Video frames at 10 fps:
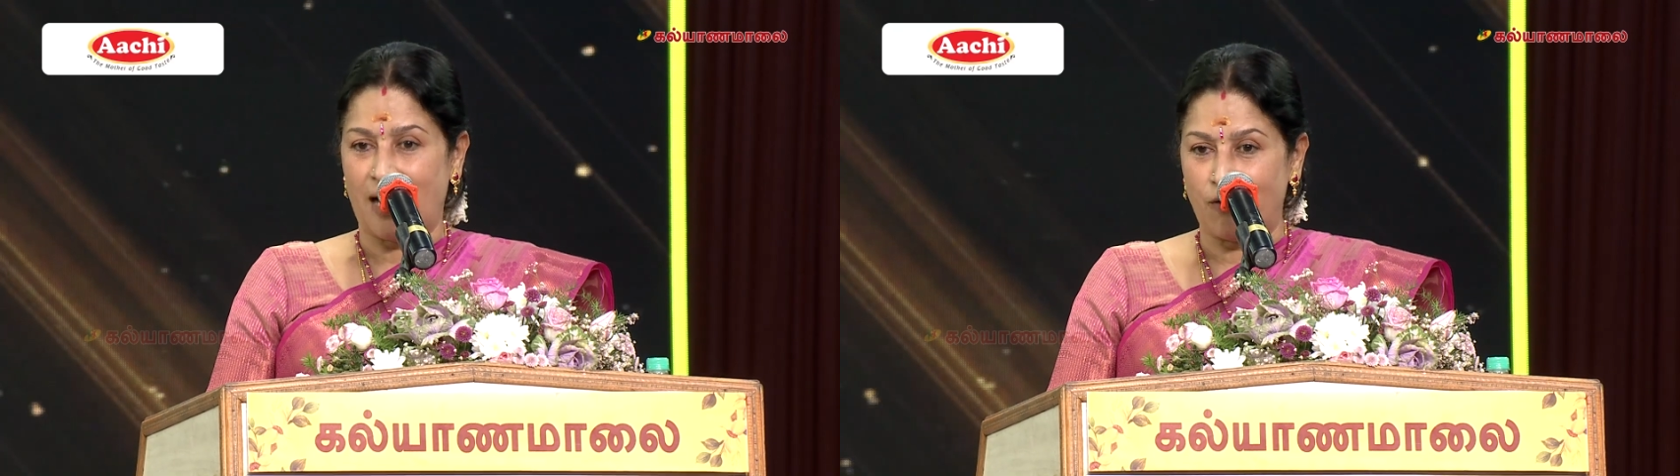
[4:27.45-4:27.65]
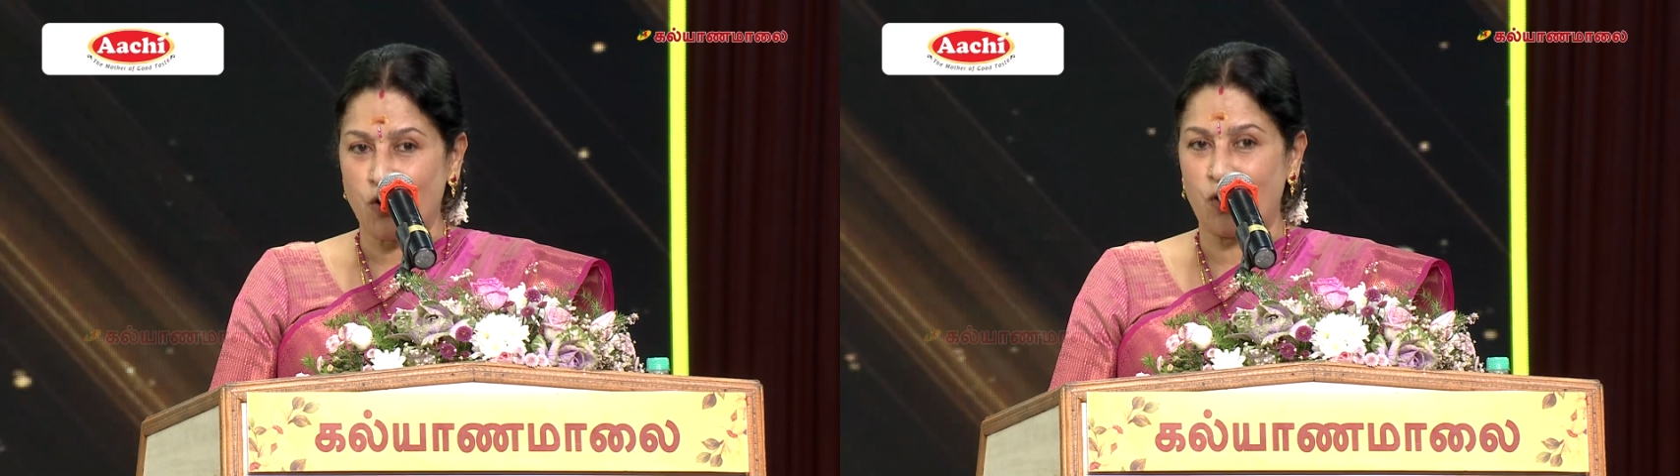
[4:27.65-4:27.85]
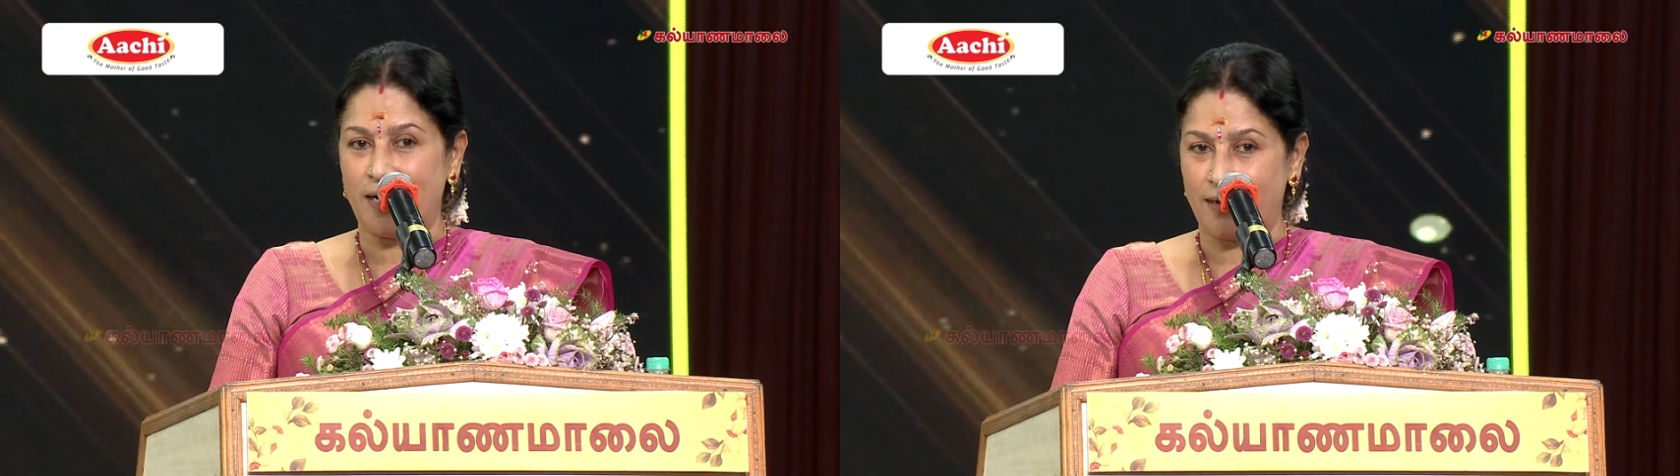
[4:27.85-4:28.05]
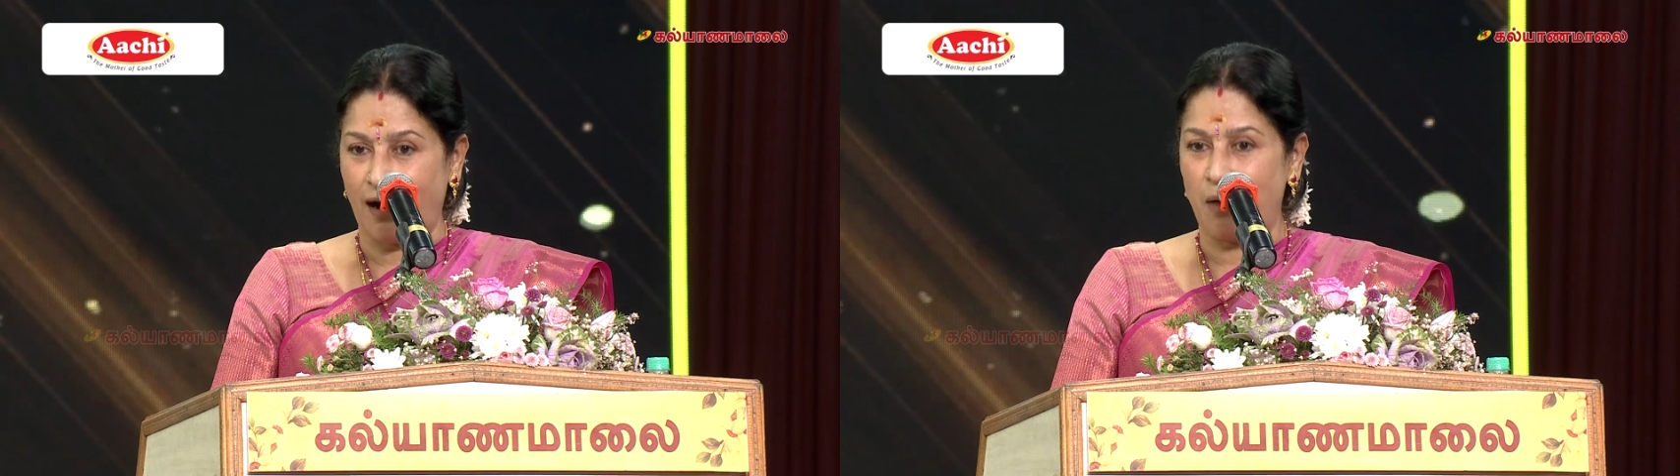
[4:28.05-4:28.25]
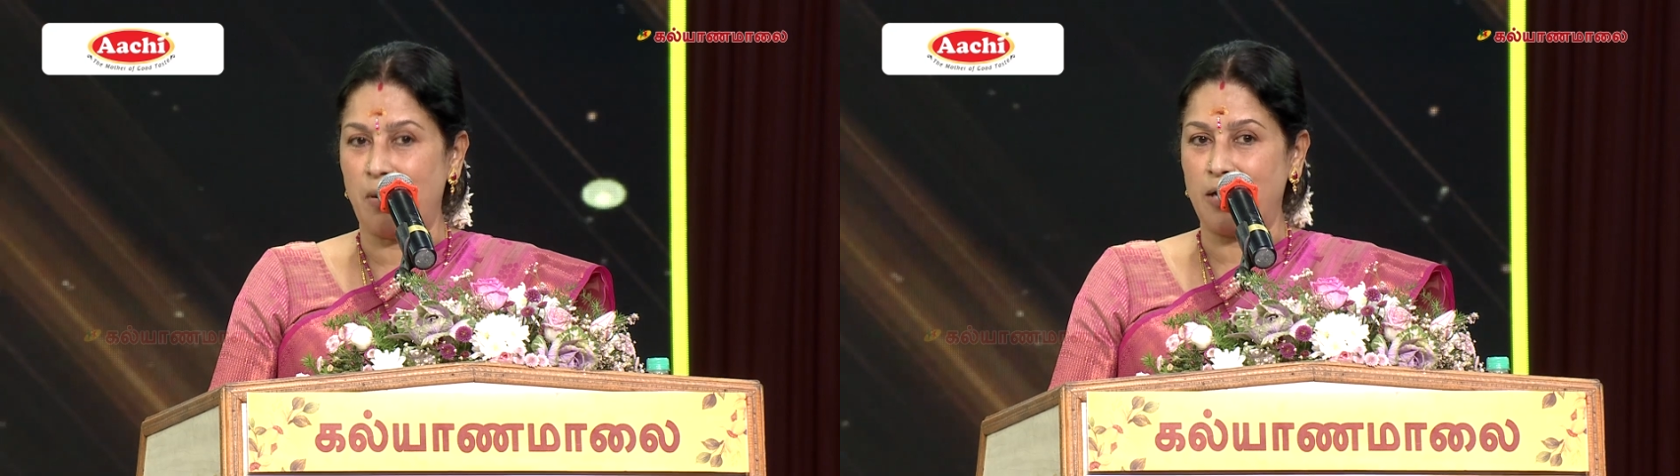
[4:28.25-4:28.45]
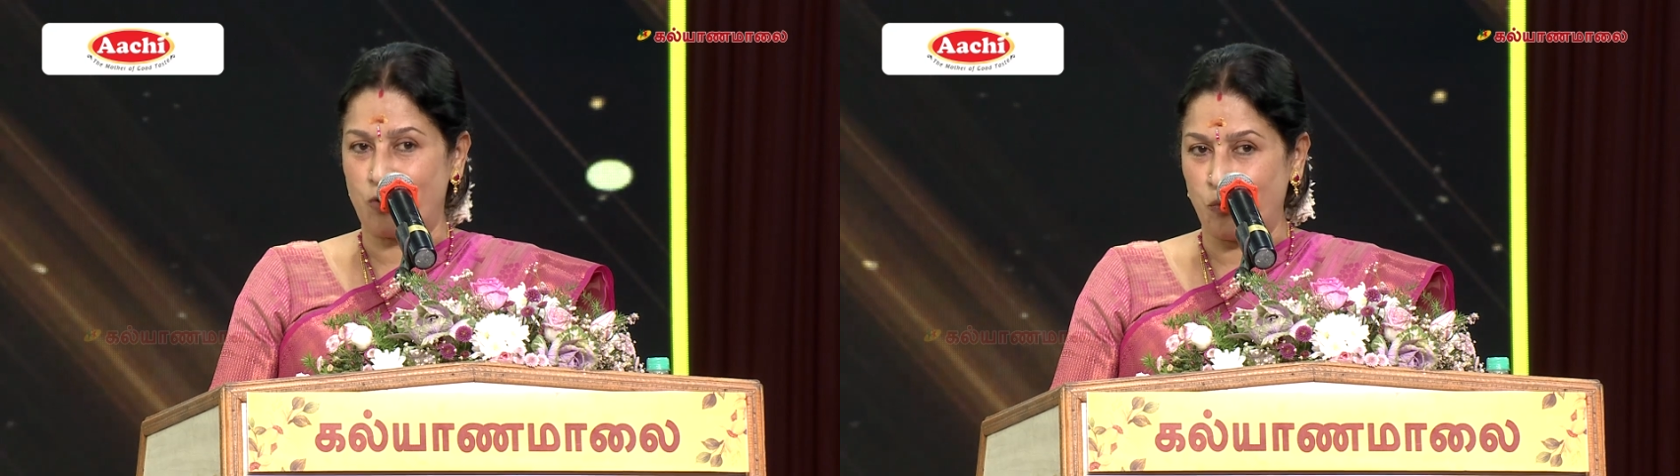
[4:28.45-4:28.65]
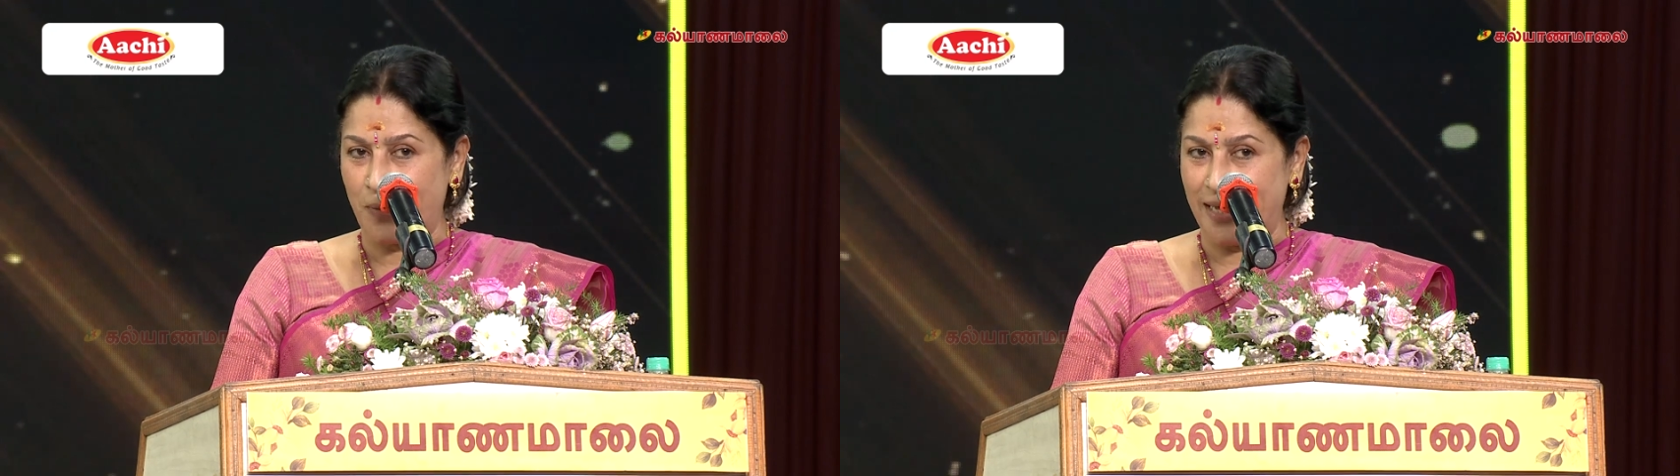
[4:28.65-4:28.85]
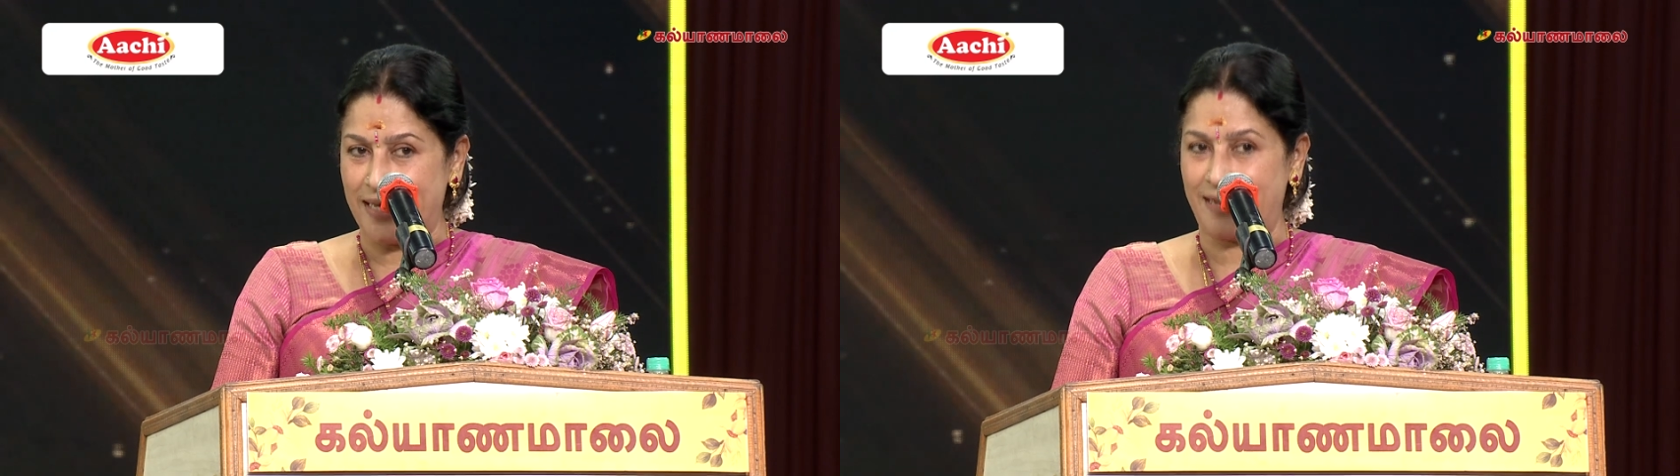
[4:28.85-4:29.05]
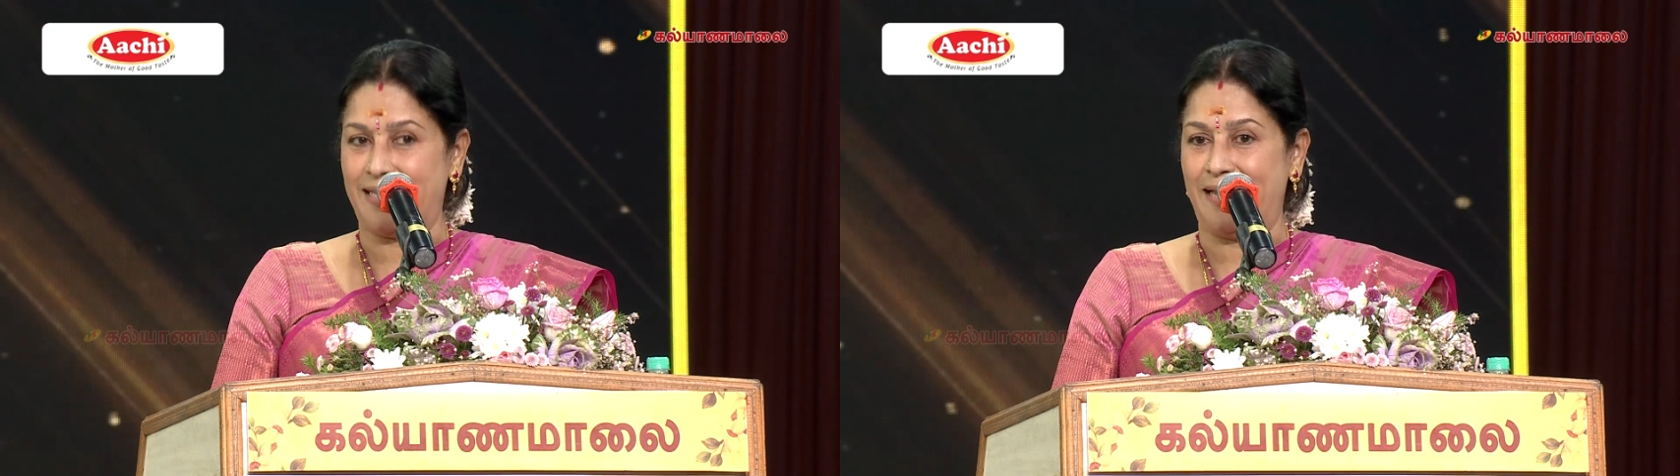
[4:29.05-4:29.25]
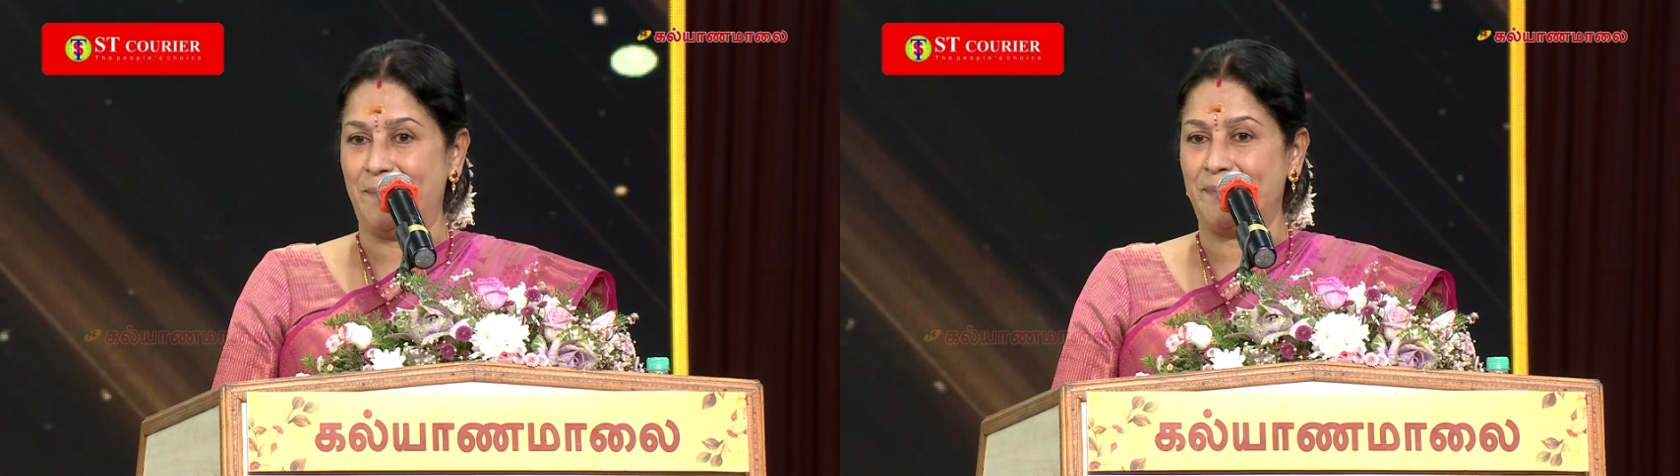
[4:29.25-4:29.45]
அவரோட ட்ராமா ட்ரூப்பில்
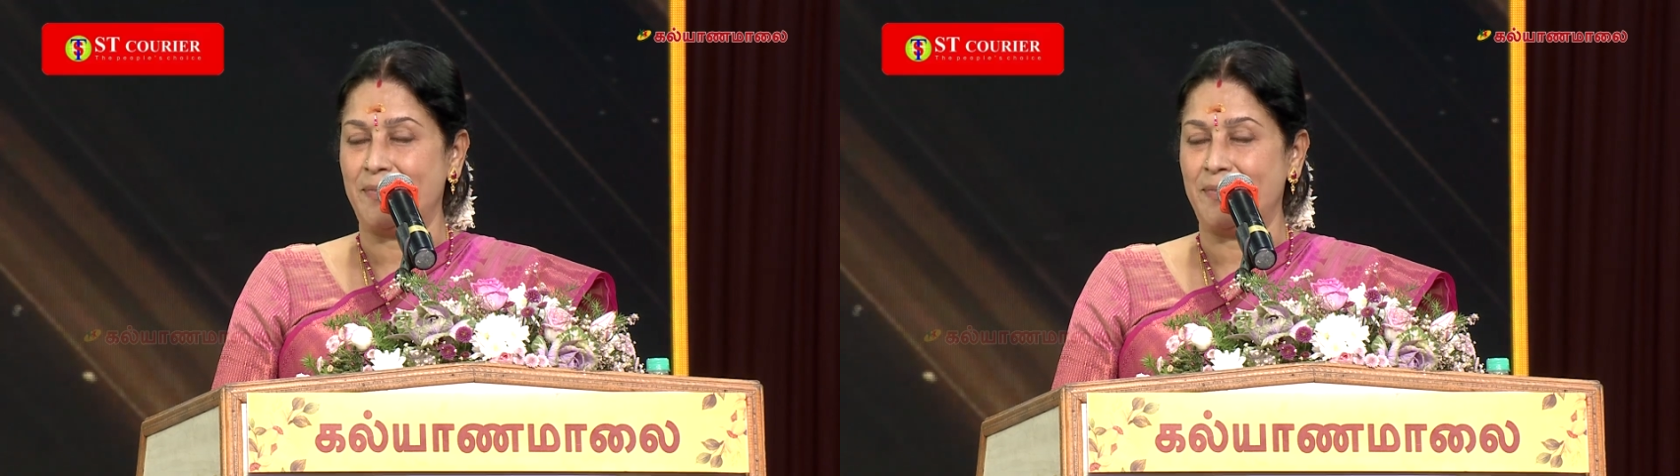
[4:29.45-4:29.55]
இருந்தேன்